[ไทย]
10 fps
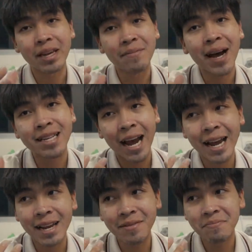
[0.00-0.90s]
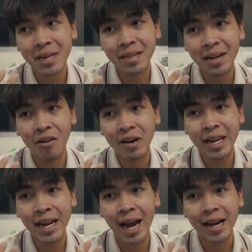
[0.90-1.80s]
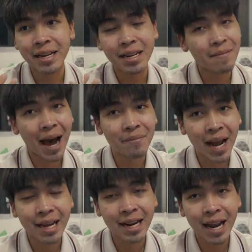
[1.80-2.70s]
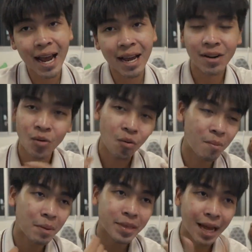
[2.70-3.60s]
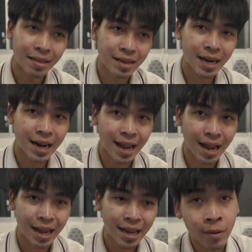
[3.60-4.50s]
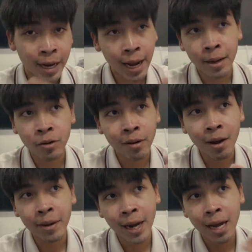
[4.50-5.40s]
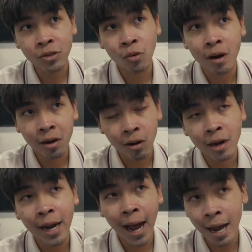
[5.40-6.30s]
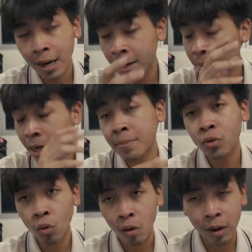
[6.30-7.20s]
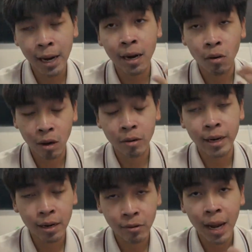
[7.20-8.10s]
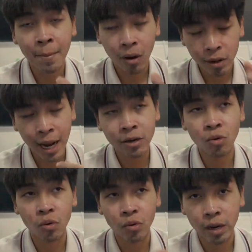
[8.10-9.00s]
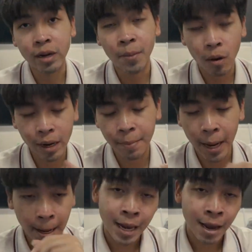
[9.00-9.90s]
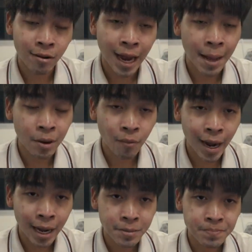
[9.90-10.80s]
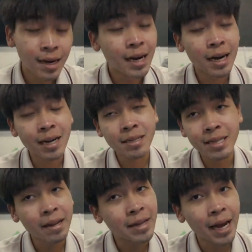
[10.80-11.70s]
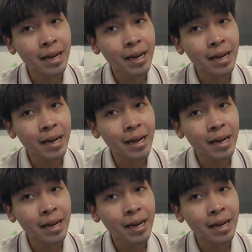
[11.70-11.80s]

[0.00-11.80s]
ซื้อมาใช้เพื่อสนองนี้อะที่บ้านไม่ให้แน่ๆ แล้วกูว่าไม่มีตังค์ซื้อแน่ๆ แต่วันเนี้ยด้วยความที่ค่าตัวค่อนข้างเริ่มเริ่มถูกลงแล้วเราเราเราได้มาค่อนข้างถูกอยู่เดี๋ยวจะบอกว่าทำไมแล้วกลายเป็นว่าเออตัดใจ